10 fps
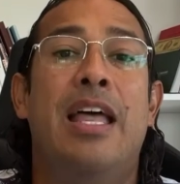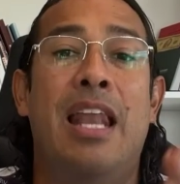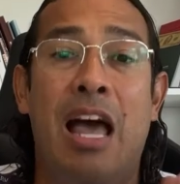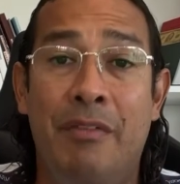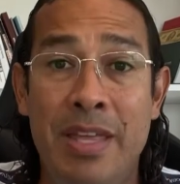
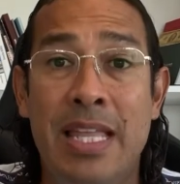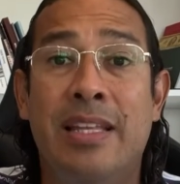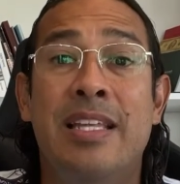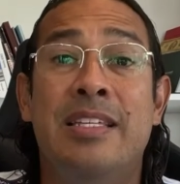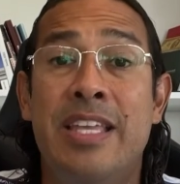La vida
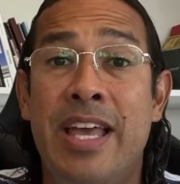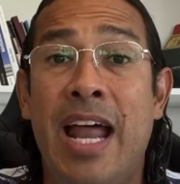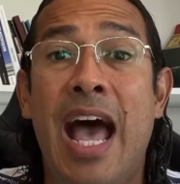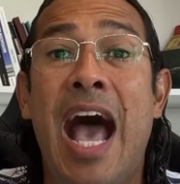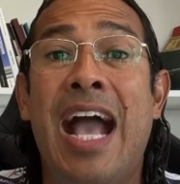te
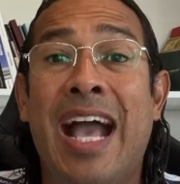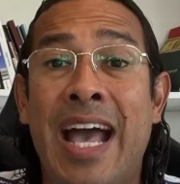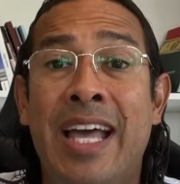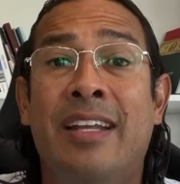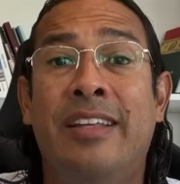enseñará a
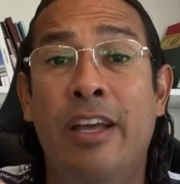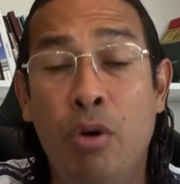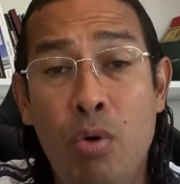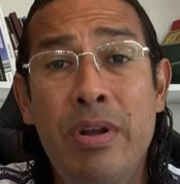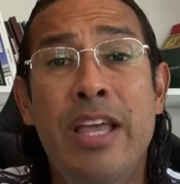caerte
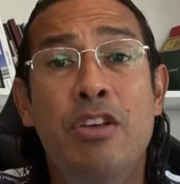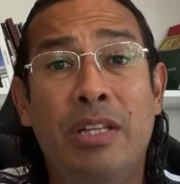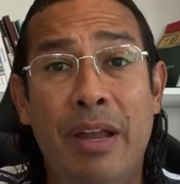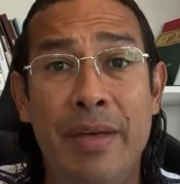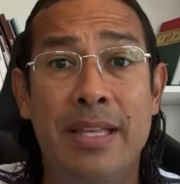una y
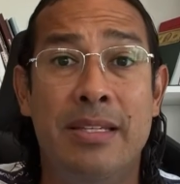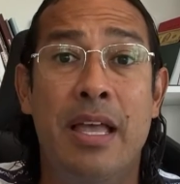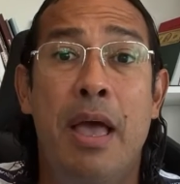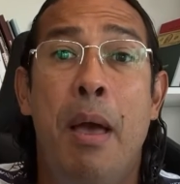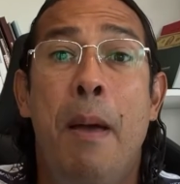otra vez,
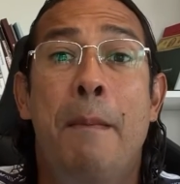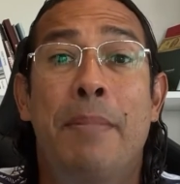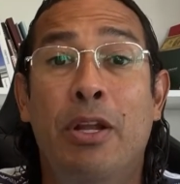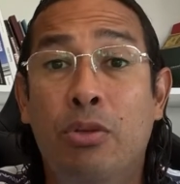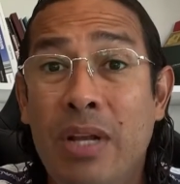
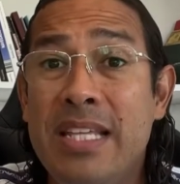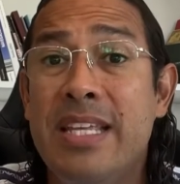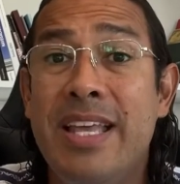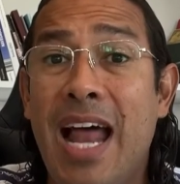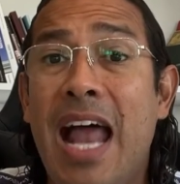pero tú le
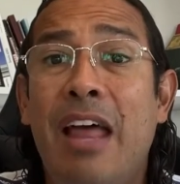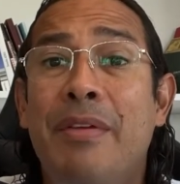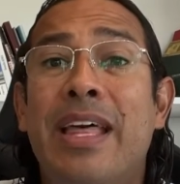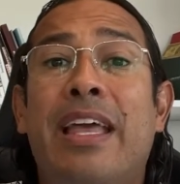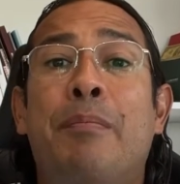enseñarás a la
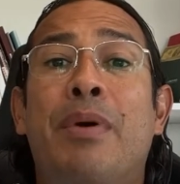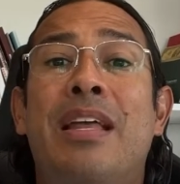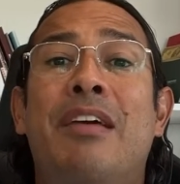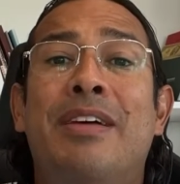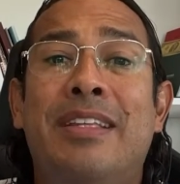vida que
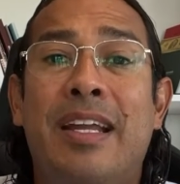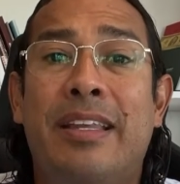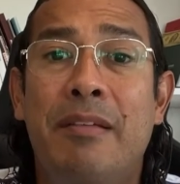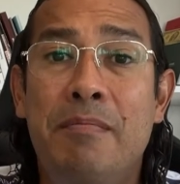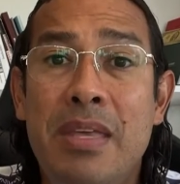puedes
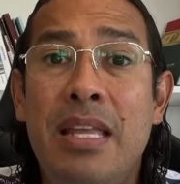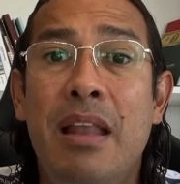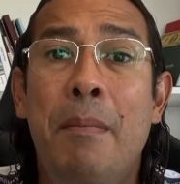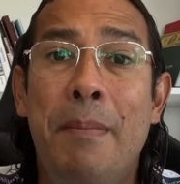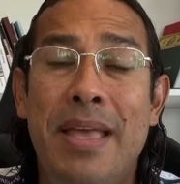levantarte
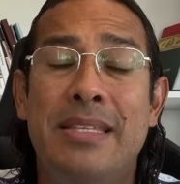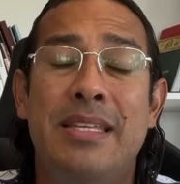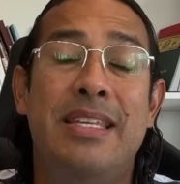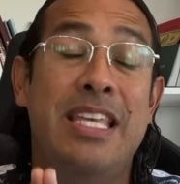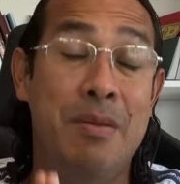mil
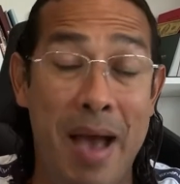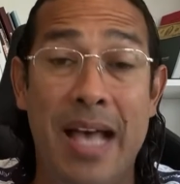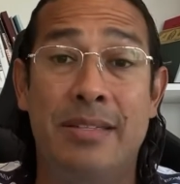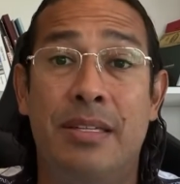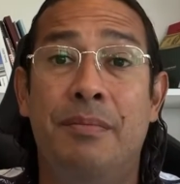veces y
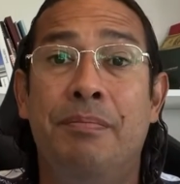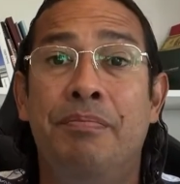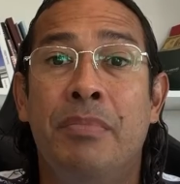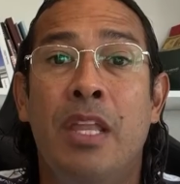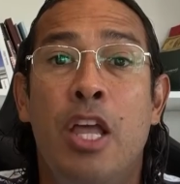más.
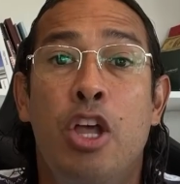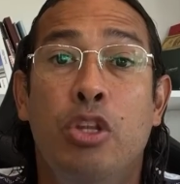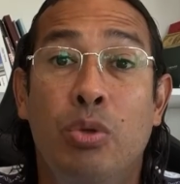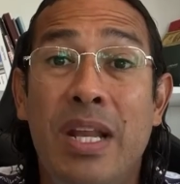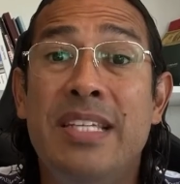
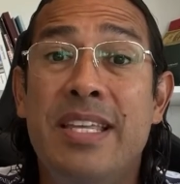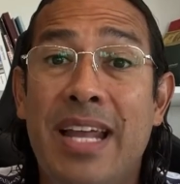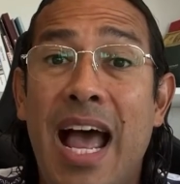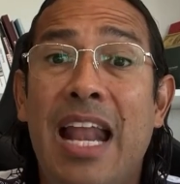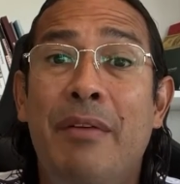Tú le
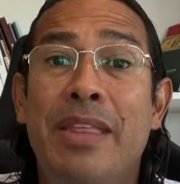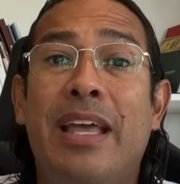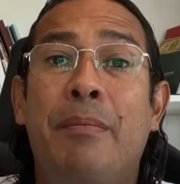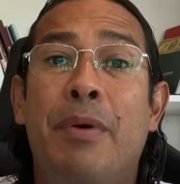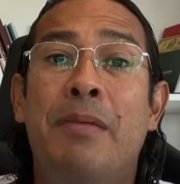enseñarás a la
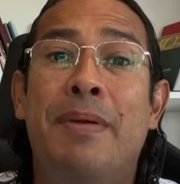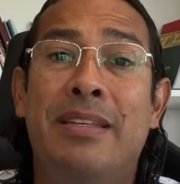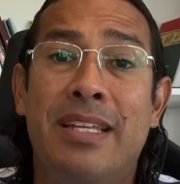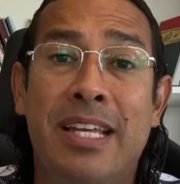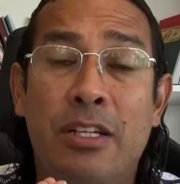vida que puedes
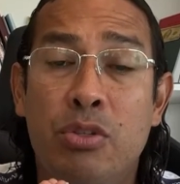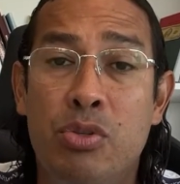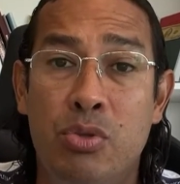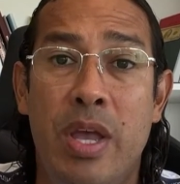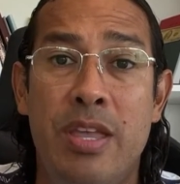perseguir tus
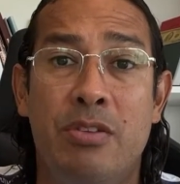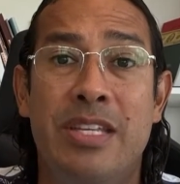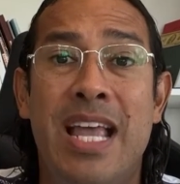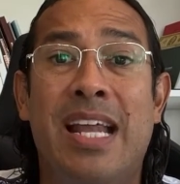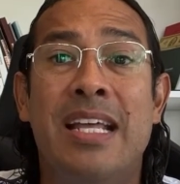sueños
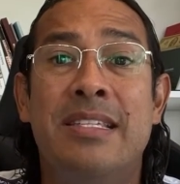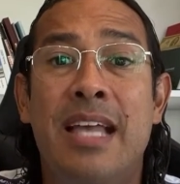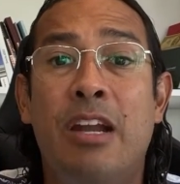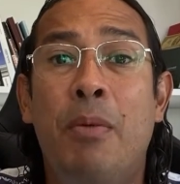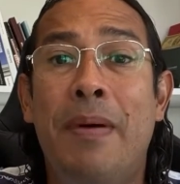y
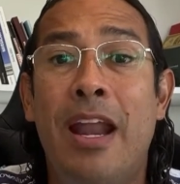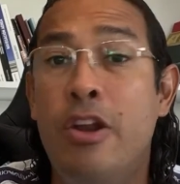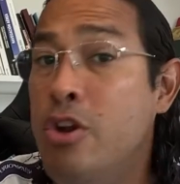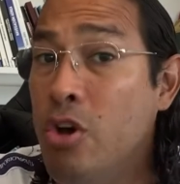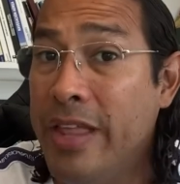alcanzarlos para
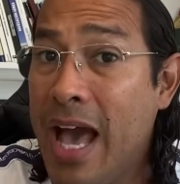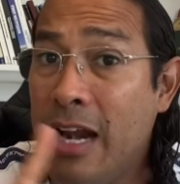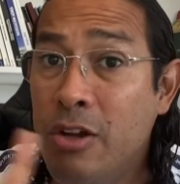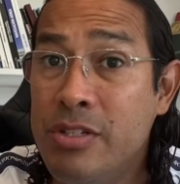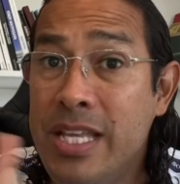no
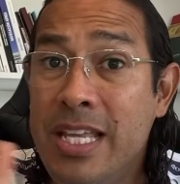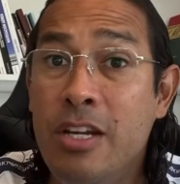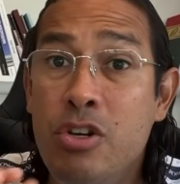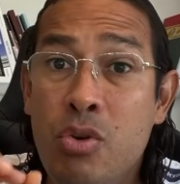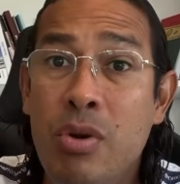dejarlos ir
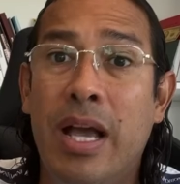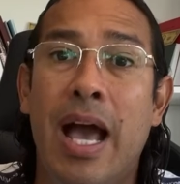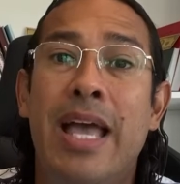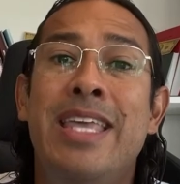nunca.